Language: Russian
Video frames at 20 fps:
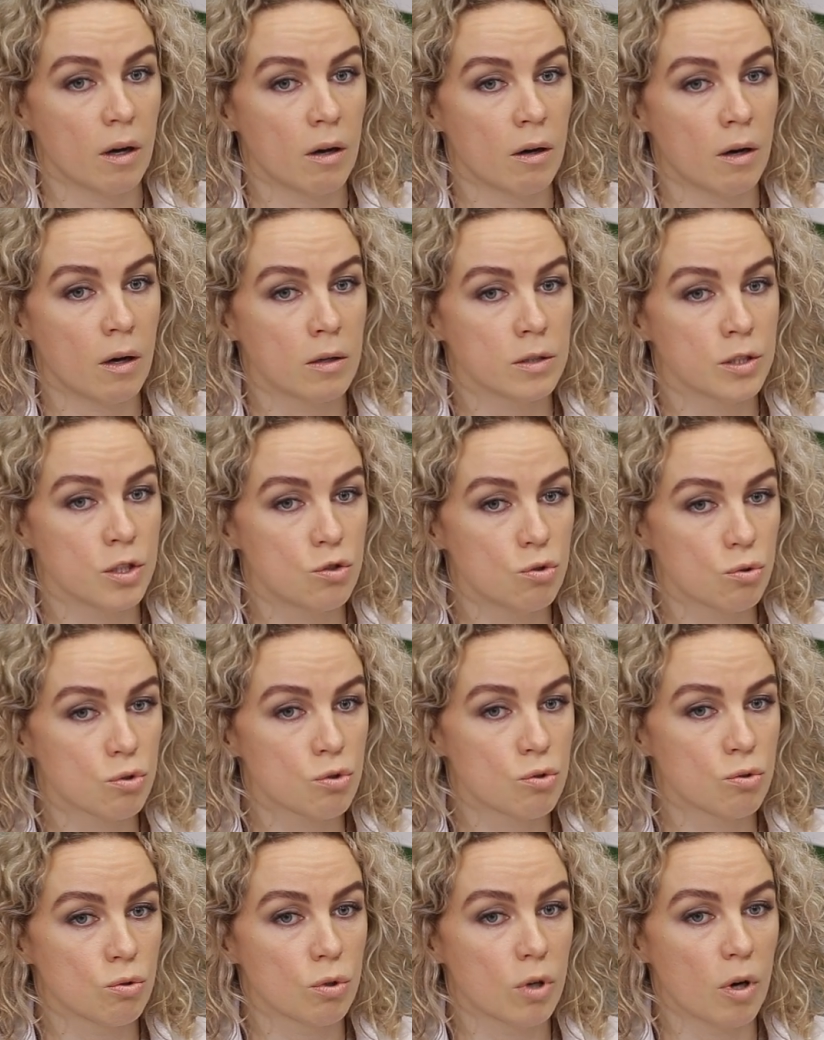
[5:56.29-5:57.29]
а,
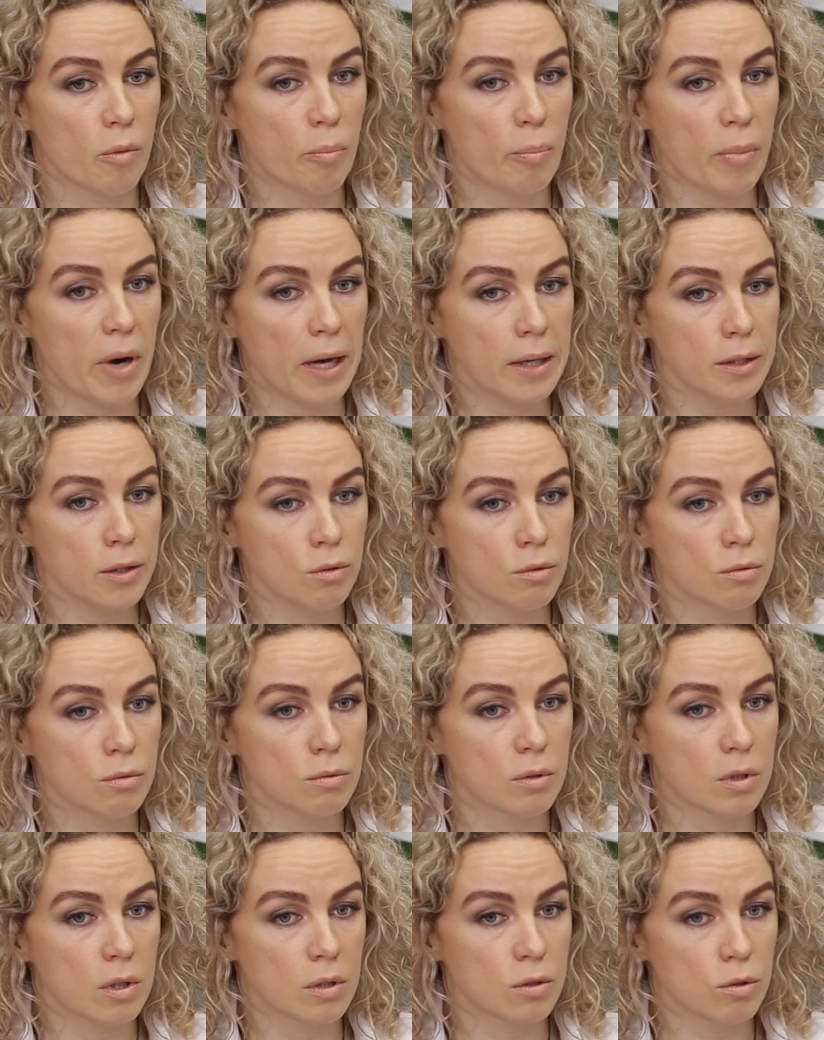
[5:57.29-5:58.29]
надежную
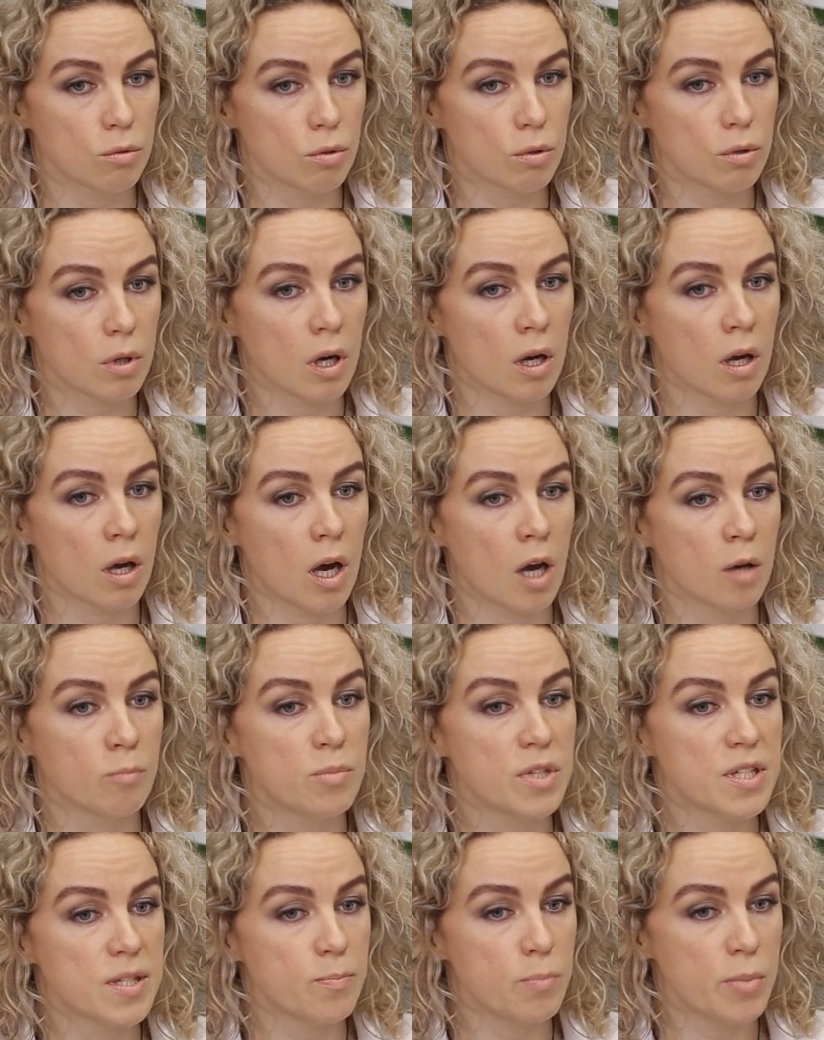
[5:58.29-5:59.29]
компанию, которая
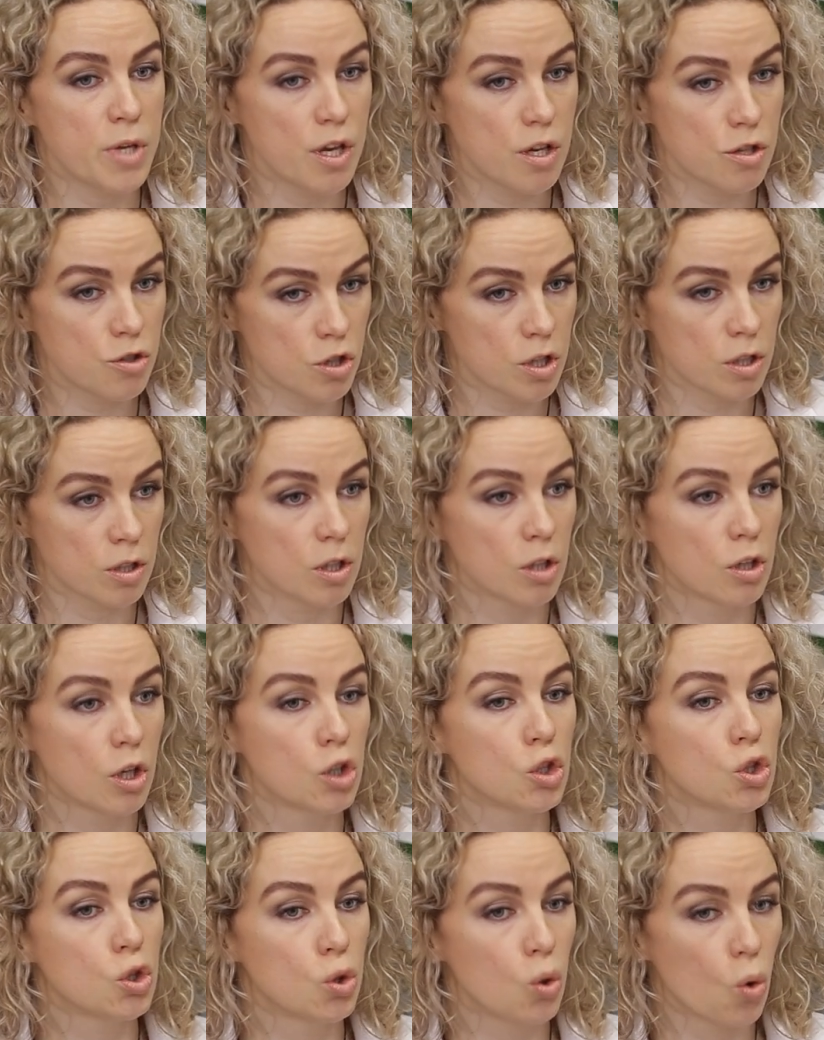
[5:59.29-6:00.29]
обеспечит
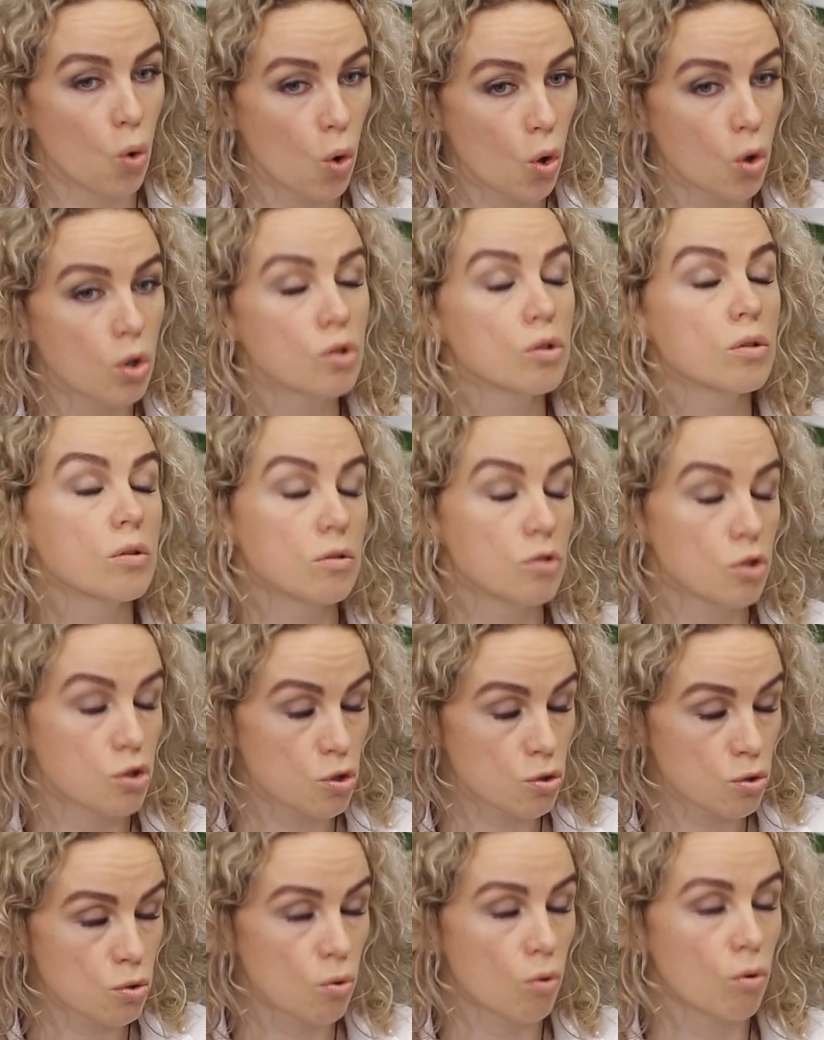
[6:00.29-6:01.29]
то,
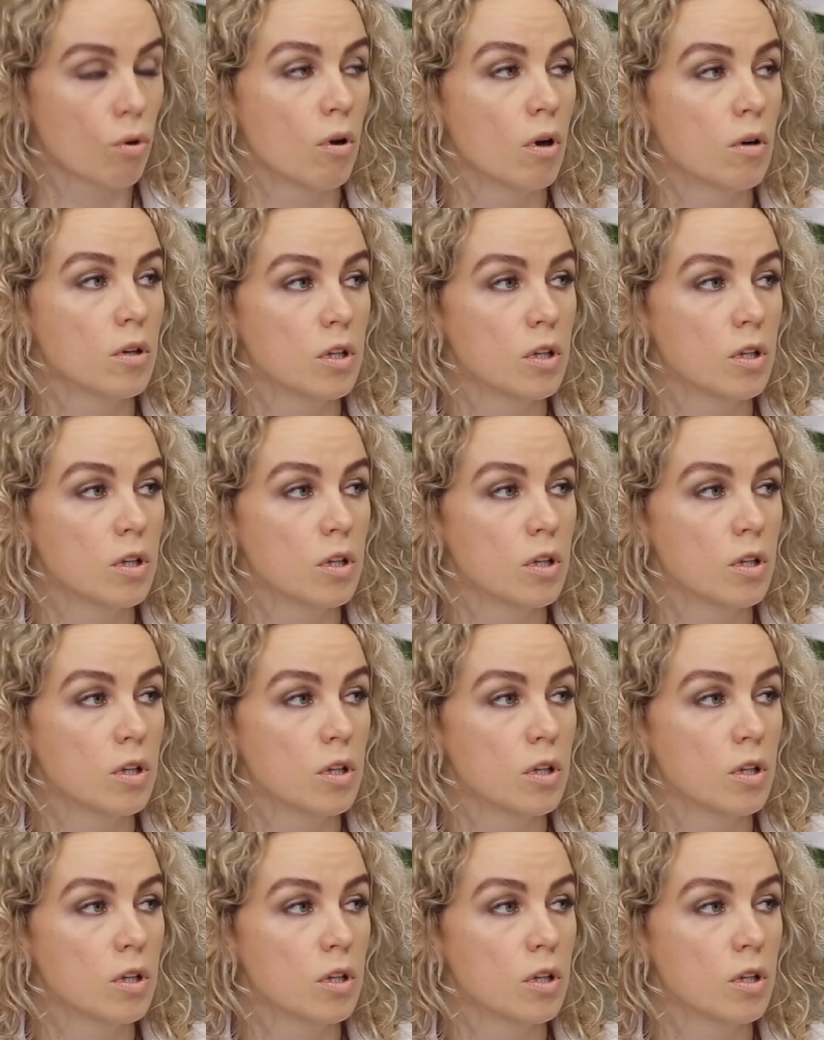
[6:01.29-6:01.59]
что